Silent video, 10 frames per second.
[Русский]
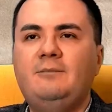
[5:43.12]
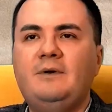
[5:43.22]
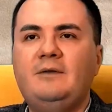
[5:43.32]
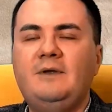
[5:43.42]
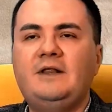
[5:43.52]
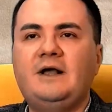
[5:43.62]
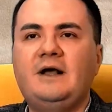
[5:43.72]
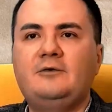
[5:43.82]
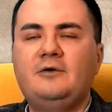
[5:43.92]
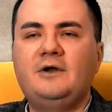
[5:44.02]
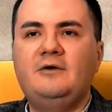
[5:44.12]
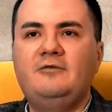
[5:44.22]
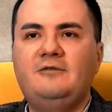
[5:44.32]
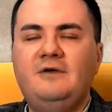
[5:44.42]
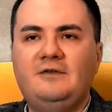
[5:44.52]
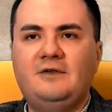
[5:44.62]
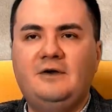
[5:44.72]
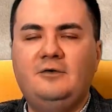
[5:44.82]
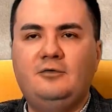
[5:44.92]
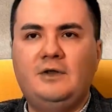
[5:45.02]
предметы, которые в
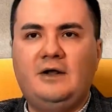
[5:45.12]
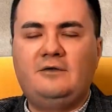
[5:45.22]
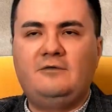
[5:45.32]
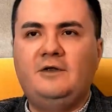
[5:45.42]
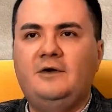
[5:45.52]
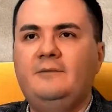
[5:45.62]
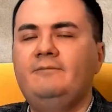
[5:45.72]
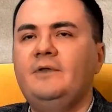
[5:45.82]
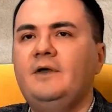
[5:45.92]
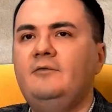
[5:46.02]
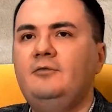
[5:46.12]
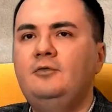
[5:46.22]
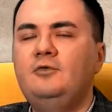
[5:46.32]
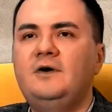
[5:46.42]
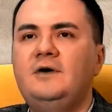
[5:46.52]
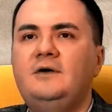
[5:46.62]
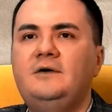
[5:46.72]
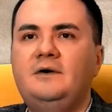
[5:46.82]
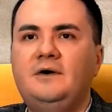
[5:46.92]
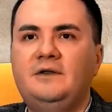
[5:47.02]
светских государственных вузах
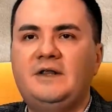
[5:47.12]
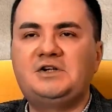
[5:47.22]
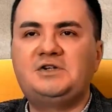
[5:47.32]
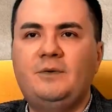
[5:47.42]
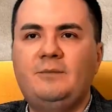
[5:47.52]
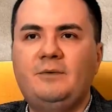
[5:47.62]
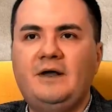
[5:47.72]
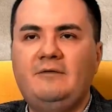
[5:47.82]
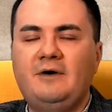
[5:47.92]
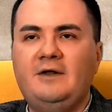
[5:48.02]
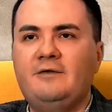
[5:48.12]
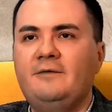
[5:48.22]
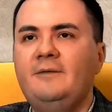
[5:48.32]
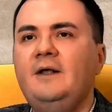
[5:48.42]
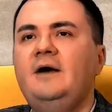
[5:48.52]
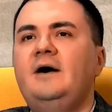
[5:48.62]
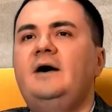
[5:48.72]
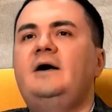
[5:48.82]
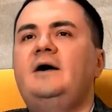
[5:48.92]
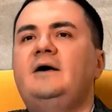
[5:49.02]
а, также преподавались.
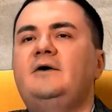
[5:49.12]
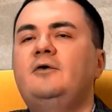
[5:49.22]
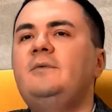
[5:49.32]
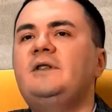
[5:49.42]
А, кроме